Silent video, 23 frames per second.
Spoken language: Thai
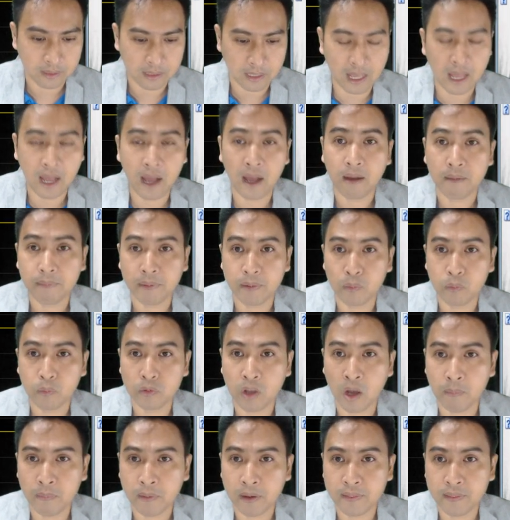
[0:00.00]
อ่ะไปดู
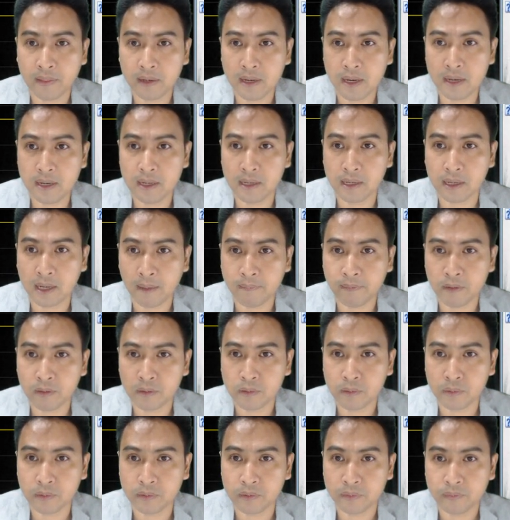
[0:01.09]
ท็อปกันสักนิดหนึ่งครับน้อง
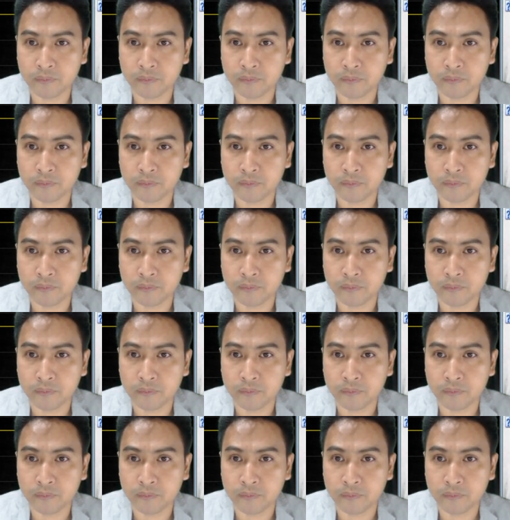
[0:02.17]
ทุน